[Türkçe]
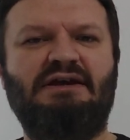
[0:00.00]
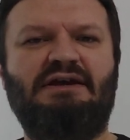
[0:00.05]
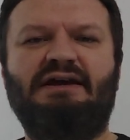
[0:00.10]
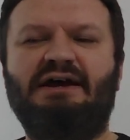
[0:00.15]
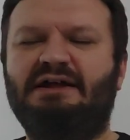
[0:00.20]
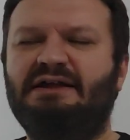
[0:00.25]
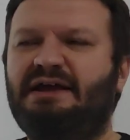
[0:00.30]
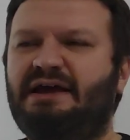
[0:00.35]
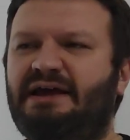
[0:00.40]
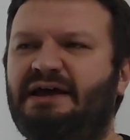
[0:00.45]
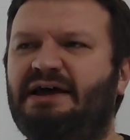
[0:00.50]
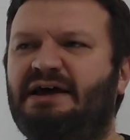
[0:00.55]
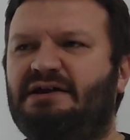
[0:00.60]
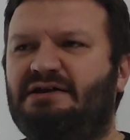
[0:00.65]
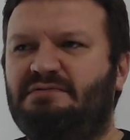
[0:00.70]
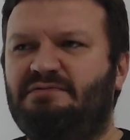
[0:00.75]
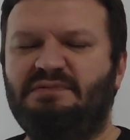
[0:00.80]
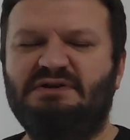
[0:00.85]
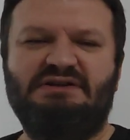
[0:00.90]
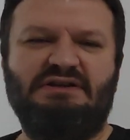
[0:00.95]
Yani
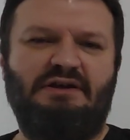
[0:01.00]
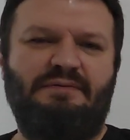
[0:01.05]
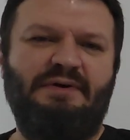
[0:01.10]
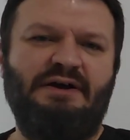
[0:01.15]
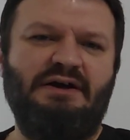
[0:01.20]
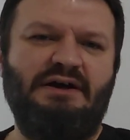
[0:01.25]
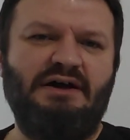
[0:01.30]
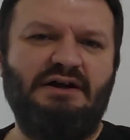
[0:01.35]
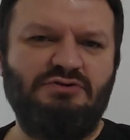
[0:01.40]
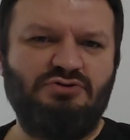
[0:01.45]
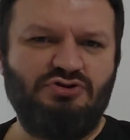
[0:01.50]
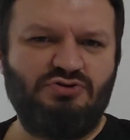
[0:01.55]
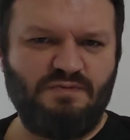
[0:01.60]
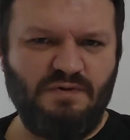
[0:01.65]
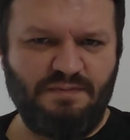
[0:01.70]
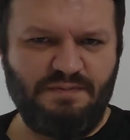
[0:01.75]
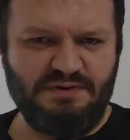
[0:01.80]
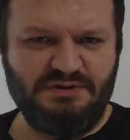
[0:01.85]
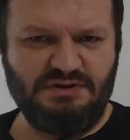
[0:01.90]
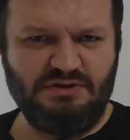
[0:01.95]
eğer mesela ben Gazi
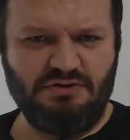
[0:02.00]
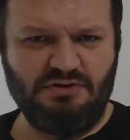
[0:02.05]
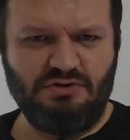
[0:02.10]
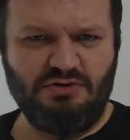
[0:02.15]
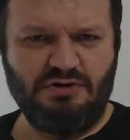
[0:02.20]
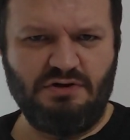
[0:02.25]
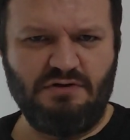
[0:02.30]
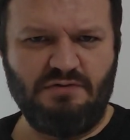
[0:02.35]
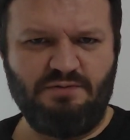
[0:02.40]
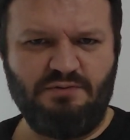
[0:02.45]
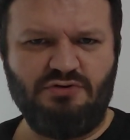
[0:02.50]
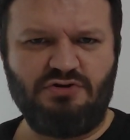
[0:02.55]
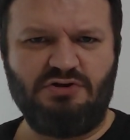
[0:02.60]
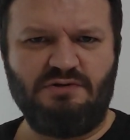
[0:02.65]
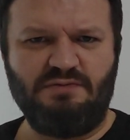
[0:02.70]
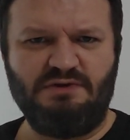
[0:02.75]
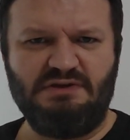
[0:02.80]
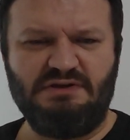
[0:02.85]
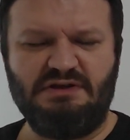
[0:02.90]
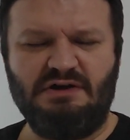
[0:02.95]
Osman Paşa'da görev
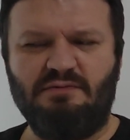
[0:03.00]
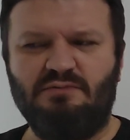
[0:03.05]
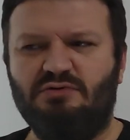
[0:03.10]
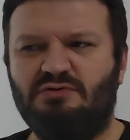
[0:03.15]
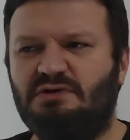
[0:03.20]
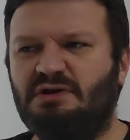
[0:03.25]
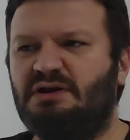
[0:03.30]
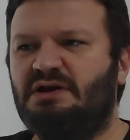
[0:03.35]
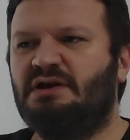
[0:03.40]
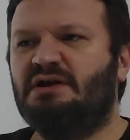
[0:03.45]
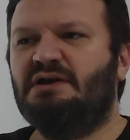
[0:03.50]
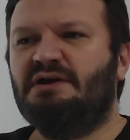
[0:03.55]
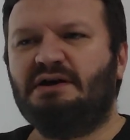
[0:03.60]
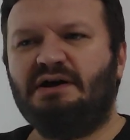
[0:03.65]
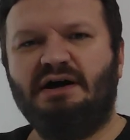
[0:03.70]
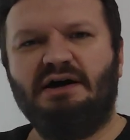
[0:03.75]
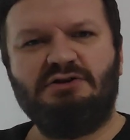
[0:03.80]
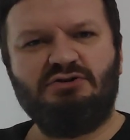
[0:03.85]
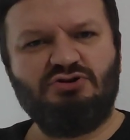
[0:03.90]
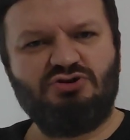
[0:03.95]
yapıyorsam İstanbul'da
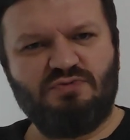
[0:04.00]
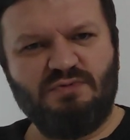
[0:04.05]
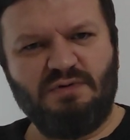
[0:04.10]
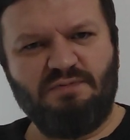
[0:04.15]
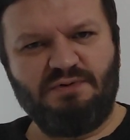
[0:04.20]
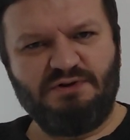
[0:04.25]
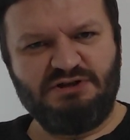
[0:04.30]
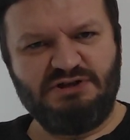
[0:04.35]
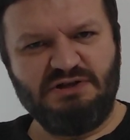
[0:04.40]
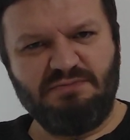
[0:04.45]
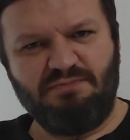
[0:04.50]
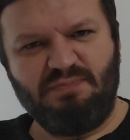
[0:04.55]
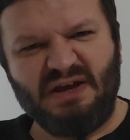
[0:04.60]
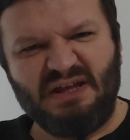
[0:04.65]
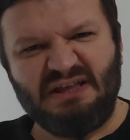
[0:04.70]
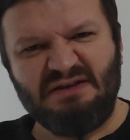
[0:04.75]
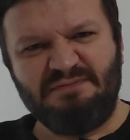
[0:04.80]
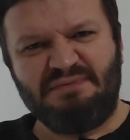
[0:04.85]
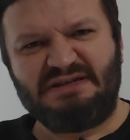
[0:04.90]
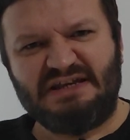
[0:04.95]
Gazi Osman Paşa'yı
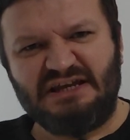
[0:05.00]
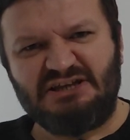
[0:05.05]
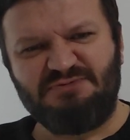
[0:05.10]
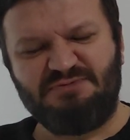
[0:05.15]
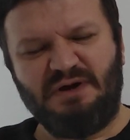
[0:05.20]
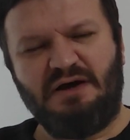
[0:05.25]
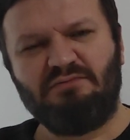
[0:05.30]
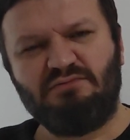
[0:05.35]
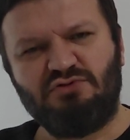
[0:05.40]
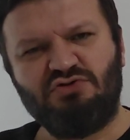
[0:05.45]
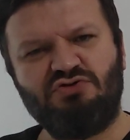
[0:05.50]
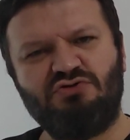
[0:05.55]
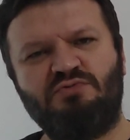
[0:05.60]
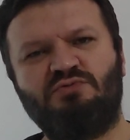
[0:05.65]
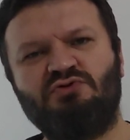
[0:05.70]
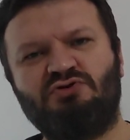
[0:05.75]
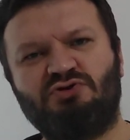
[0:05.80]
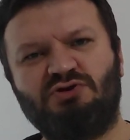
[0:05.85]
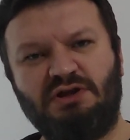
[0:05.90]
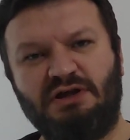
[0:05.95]
benim seçmem
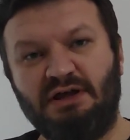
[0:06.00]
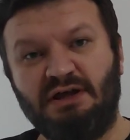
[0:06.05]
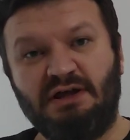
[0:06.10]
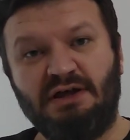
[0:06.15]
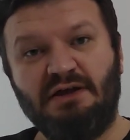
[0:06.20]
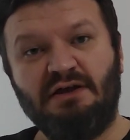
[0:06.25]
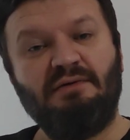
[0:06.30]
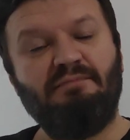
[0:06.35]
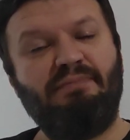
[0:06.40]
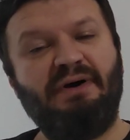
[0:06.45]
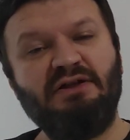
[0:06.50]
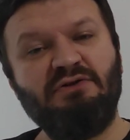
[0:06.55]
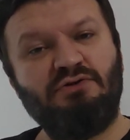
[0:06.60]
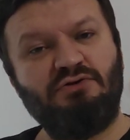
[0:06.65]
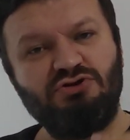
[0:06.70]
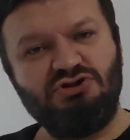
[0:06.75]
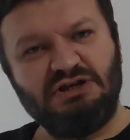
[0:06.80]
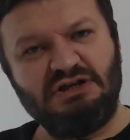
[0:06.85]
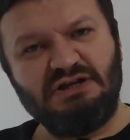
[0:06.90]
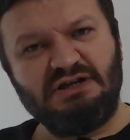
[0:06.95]
durumunda ben
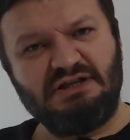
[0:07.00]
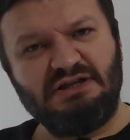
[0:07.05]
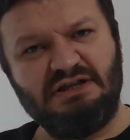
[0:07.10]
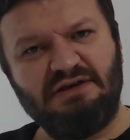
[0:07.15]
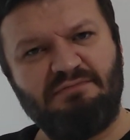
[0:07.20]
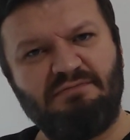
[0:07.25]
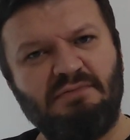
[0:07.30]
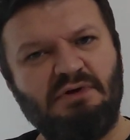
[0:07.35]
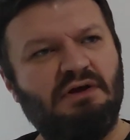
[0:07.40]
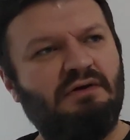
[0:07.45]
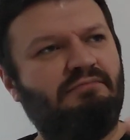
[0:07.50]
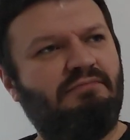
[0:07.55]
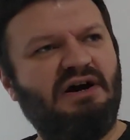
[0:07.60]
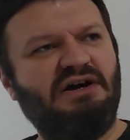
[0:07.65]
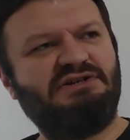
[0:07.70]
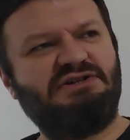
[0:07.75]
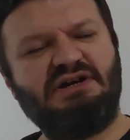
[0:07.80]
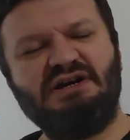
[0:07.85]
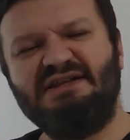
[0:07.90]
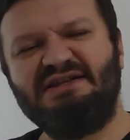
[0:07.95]
öncelikliyim.
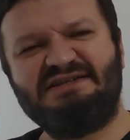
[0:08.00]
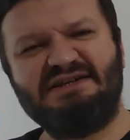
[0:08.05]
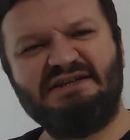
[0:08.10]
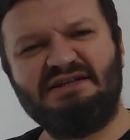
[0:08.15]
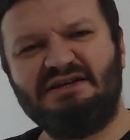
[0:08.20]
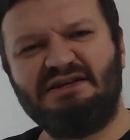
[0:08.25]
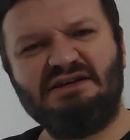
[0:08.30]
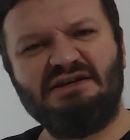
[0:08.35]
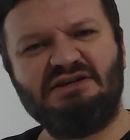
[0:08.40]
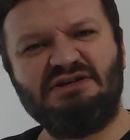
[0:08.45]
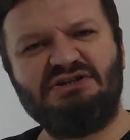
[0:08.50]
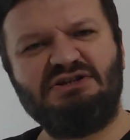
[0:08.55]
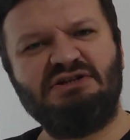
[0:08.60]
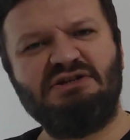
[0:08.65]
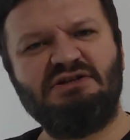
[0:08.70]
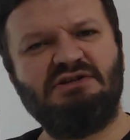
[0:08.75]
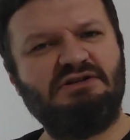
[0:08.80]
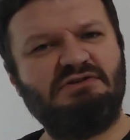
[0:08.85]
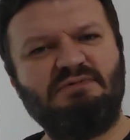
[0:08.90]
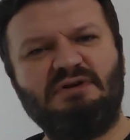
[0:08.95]
Başka ilçedeki
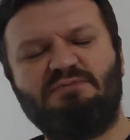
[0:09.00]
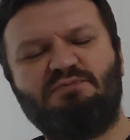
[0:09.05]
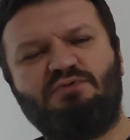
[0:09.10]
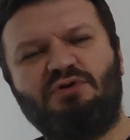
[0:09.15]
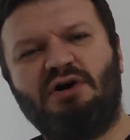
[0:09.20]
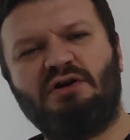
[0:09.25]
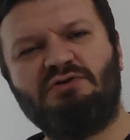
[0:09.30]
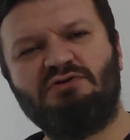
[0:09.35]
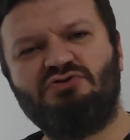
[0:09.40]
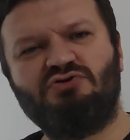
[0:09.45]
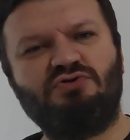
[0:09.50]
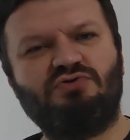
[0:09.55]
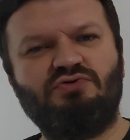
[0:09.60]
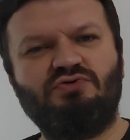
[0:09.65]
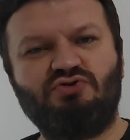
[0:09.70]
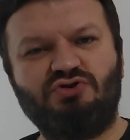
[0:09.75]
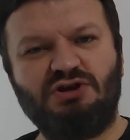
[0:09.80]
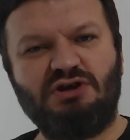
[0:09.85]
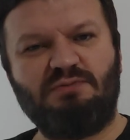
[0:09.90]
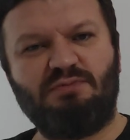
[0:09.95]
kişinin hizmet puanı çok
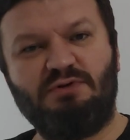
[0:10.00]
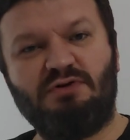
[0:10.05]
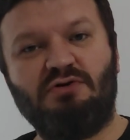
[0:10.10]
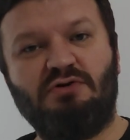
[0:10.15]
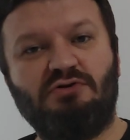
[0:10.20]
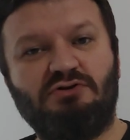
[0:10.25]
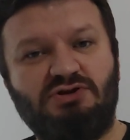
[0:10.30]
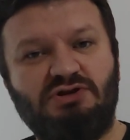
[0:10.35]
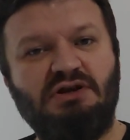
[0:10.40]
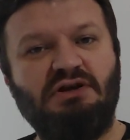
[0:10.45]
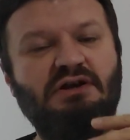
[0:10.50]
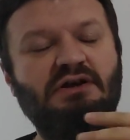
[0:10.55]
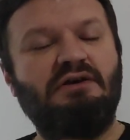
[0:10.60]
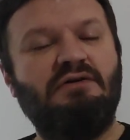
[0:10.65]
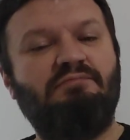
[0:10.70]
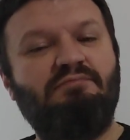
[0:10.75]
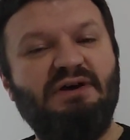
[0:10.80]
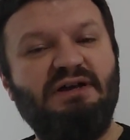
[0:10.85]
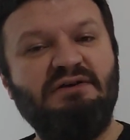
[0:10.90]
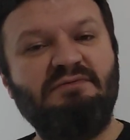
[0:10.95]
yüksek bile olsa
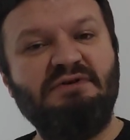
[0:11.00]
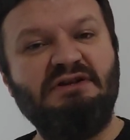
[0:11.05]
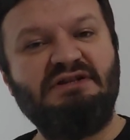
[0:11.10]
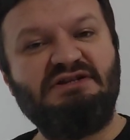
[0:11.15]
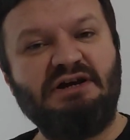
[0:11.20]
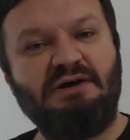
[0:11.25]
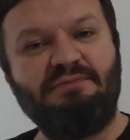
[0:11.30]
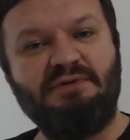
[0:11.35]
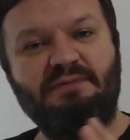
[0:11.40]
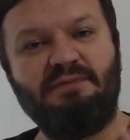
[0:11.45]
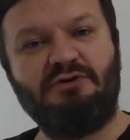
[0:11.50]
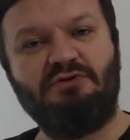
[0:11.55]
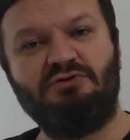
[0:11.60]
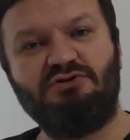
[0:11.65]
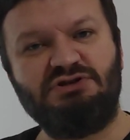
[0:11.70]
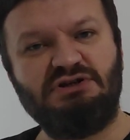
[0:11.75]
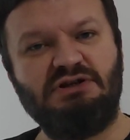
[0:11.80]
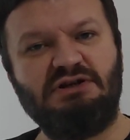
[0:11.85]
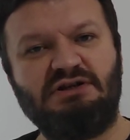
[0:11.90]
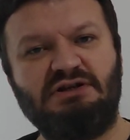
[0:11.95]
benim ilçemde ben
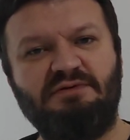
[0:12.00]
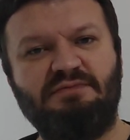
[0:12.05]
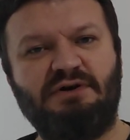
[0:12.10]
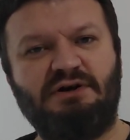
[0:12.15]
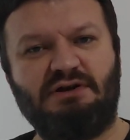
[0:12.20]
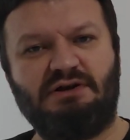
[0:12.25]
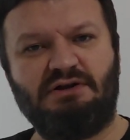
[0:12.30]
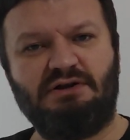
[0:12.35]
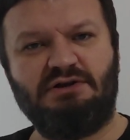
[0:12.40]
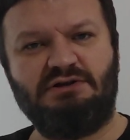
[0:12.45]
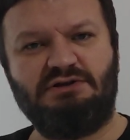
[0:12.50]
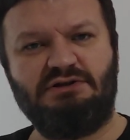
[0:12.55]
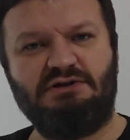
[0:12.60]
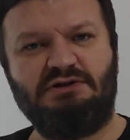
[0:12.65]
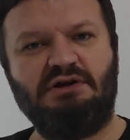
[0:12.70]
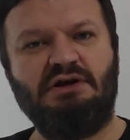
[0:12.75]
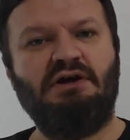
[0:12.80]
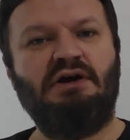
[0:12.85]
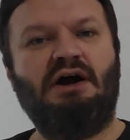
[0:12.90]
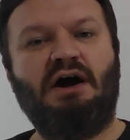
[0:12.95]
öncelikliyim
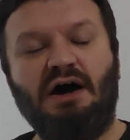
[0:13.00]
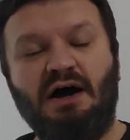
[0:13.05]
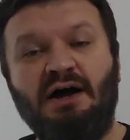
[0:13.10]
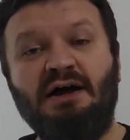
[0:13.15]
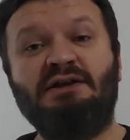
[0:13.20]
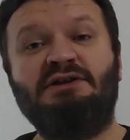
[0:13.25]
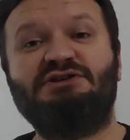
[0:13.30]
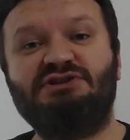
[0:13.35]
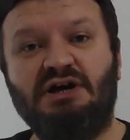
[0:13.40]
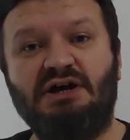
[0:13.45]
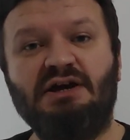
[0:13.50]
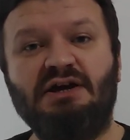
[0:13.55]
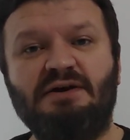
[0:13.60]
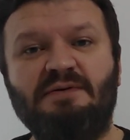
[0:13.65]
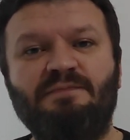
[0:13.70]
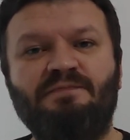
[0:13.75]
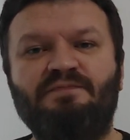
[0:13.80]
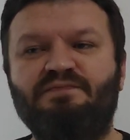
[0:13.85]
arkadaşlar. Ancak